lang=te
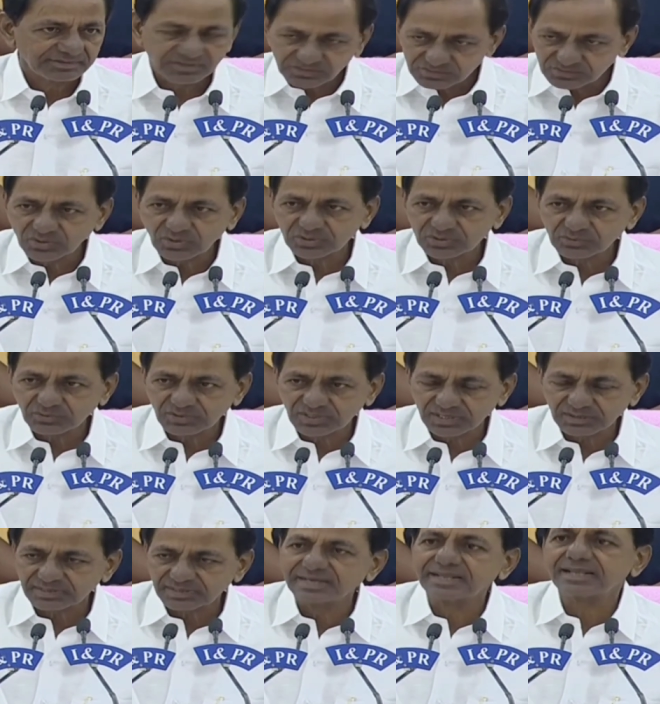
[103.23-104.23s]
నిరుద్యోగ
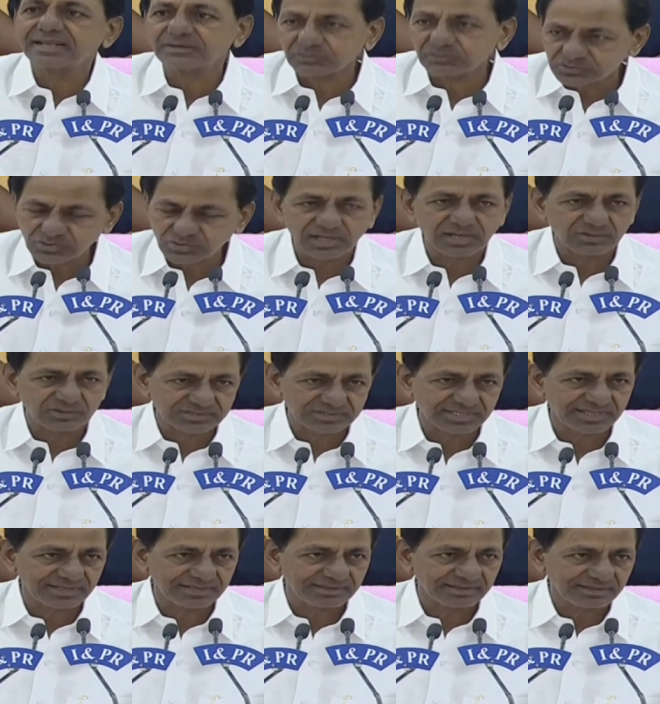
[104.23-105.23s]
యువకులకు లేని ఉద్యోగాలు
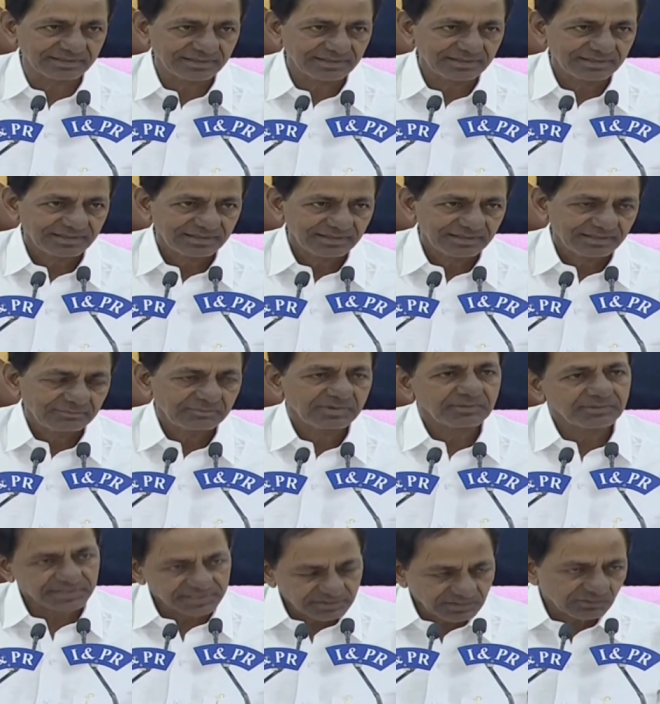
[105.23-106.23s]
వస్తాయని
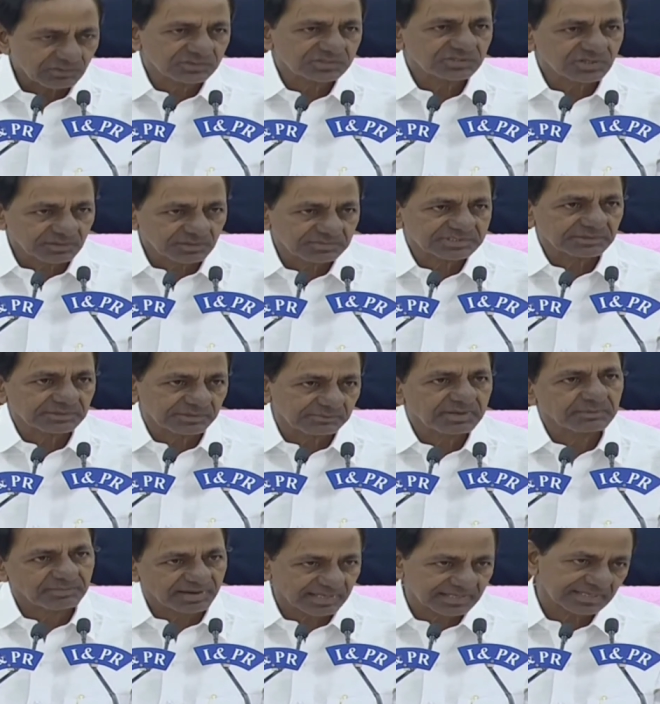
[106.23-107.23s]
మేము ఇంటికో ఉద్యోగం
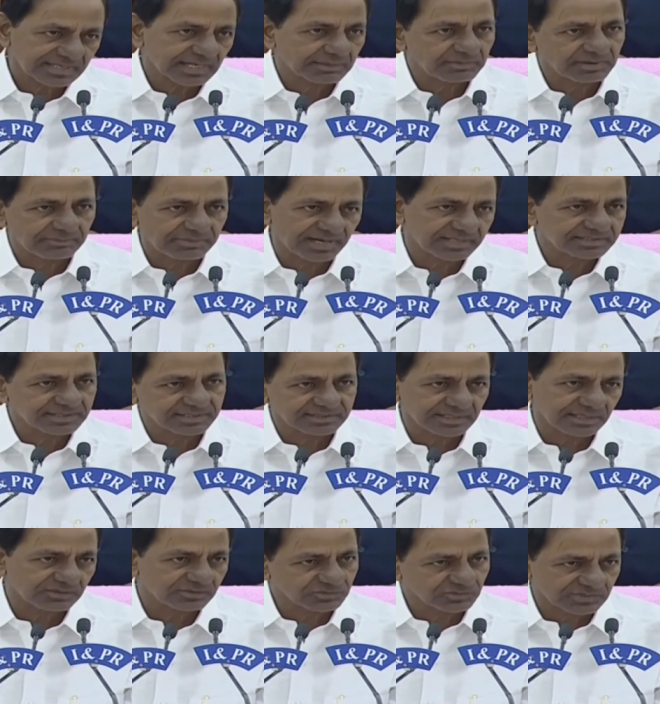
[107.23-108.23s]
ఇస్తామని మేము మాట్లాడిన మా బండి
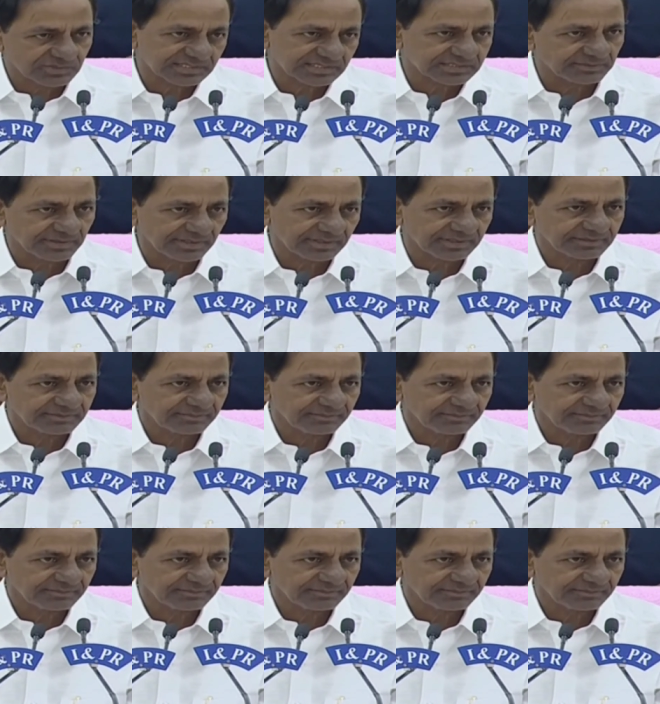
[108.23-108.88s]
సంజయ్ రుజువు చేస్తావా